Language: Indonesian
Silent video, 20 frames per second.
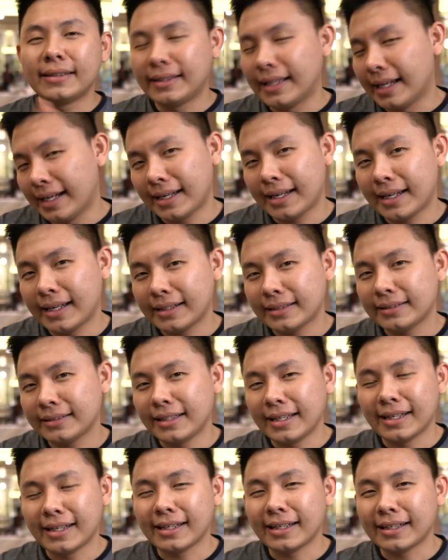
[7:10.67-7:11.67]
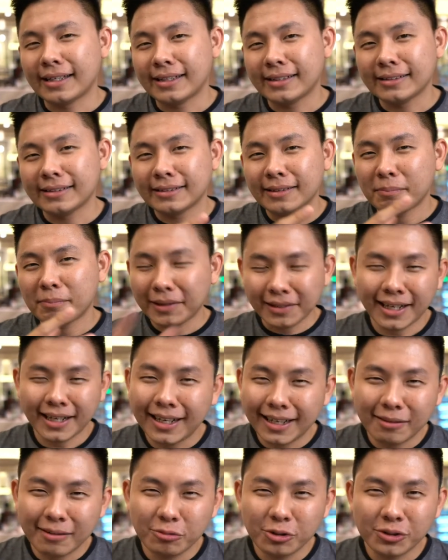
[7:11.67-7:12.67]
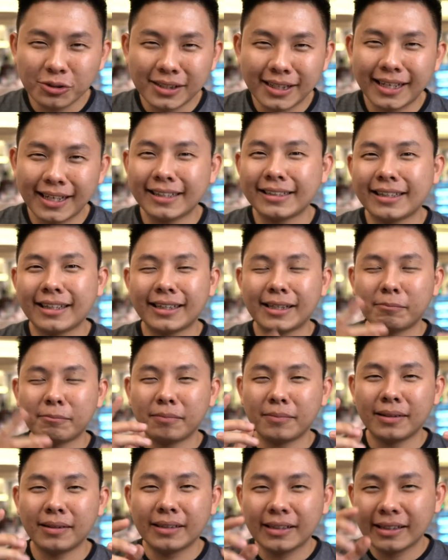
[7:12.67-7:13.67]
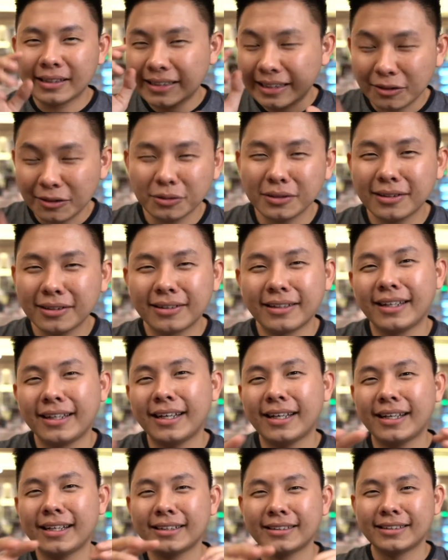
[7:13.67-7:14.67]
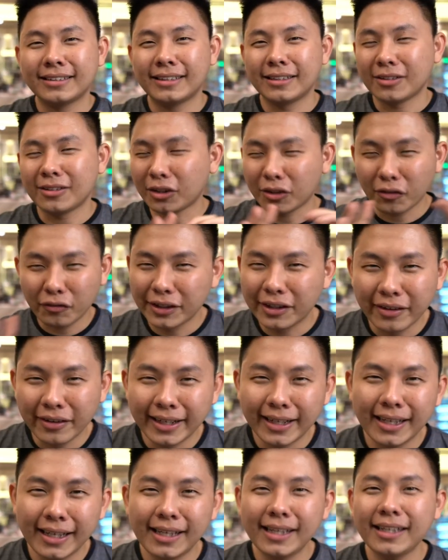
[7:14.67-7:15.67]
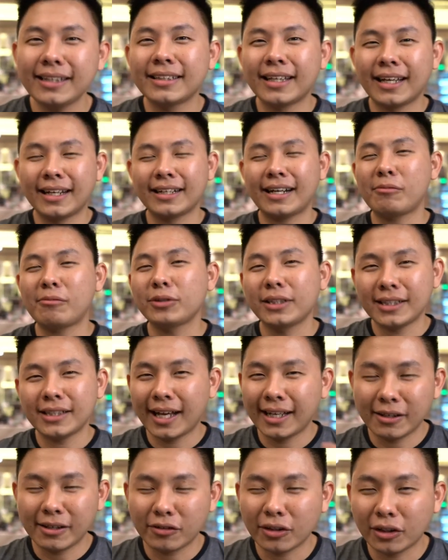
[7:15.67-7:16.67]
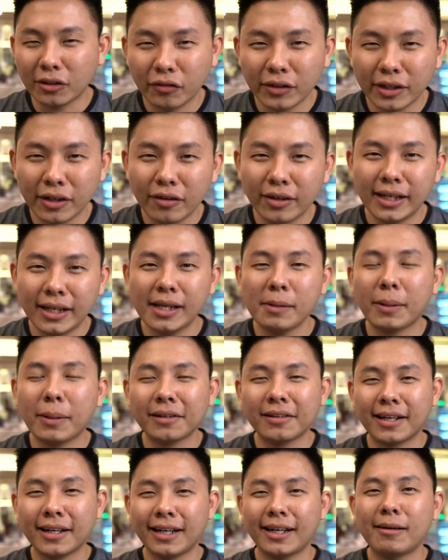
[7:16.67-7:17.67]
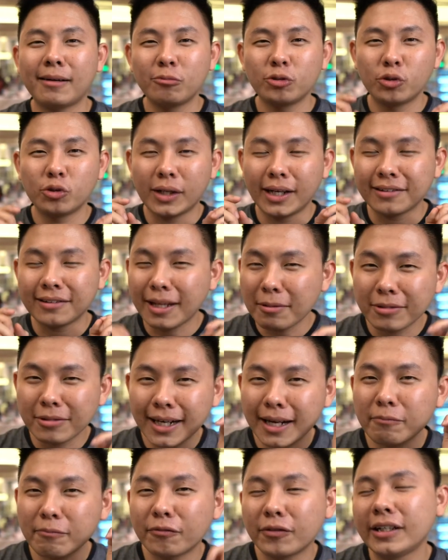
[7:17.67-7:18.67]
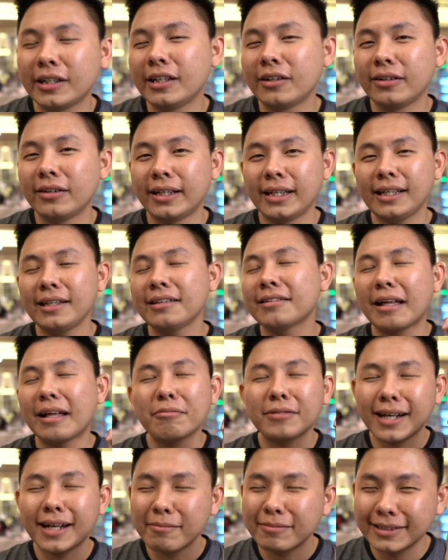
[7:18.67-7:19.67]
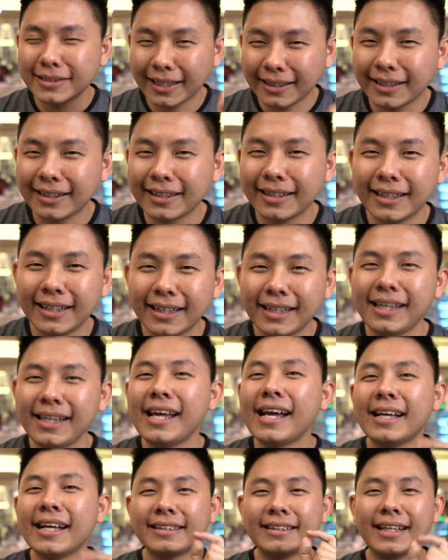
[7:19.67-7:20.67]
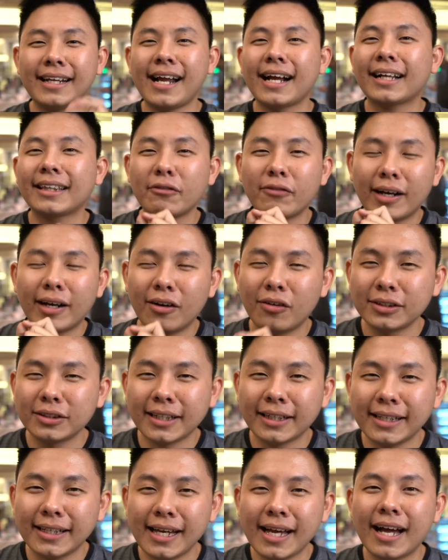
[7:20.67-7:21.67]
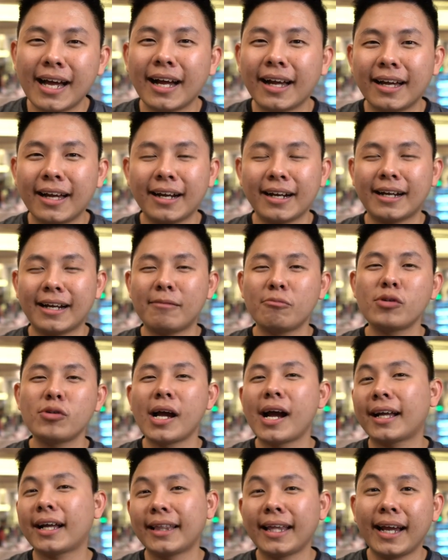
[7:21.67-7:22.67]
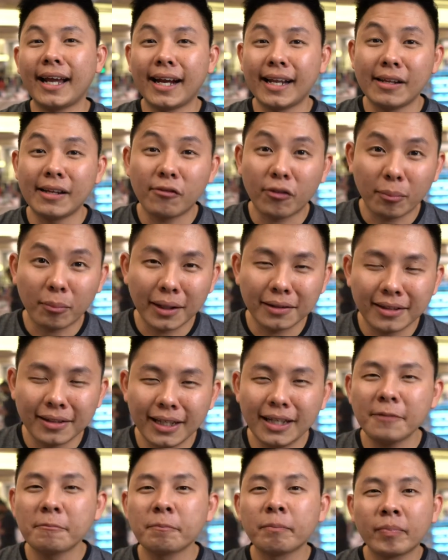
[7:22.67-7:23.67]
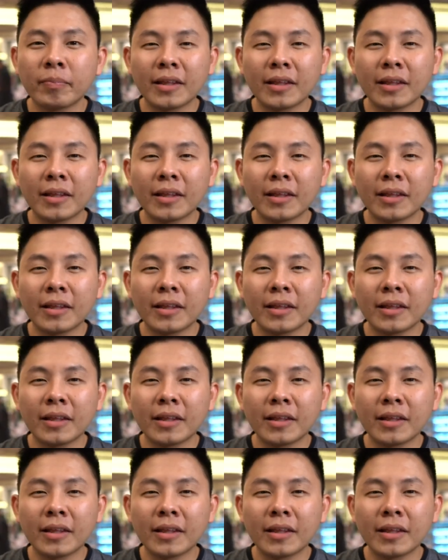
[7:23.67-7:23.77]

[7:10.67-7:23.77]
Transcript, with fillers: dan ya pastikan kamu juga tetap terus ya nonton video ini dan kamu tidak hanya nonton video ini, pastikan kamu juga subscribe video ini, subscribe channel ini, dan aktifkan loncengnya agar kamu nggak ketinggalan informasi